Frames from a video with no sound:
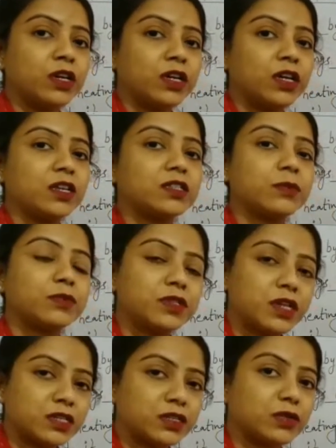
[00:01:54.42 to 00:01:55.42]
या
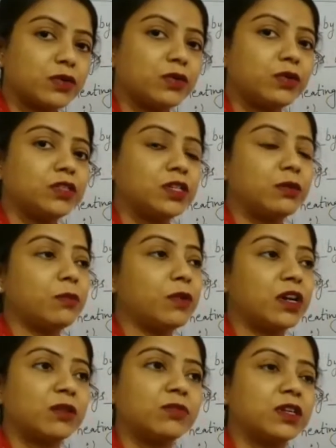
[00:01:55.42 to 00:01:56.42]
सब्सटेंस को जब हम
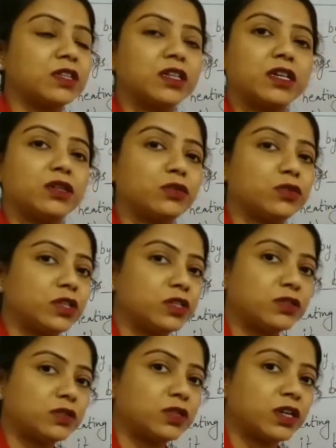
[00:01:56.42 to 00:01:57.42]
गर्म करते हैं तो
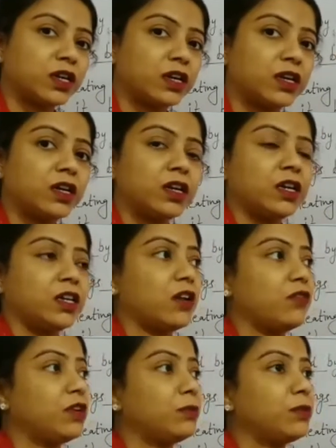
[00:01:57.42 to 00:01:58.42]
चेंज होते हैं
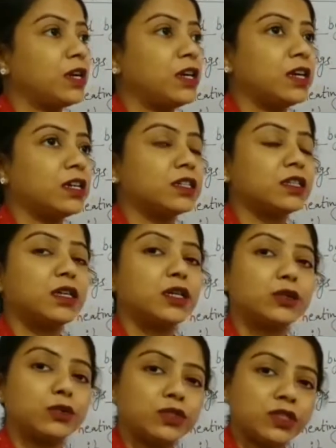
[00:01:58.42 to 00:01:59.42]
या फिर हम ठंडा करते
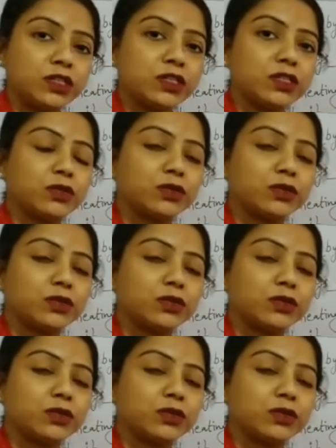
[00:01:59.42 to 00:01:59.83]
हैं तो चेंजेस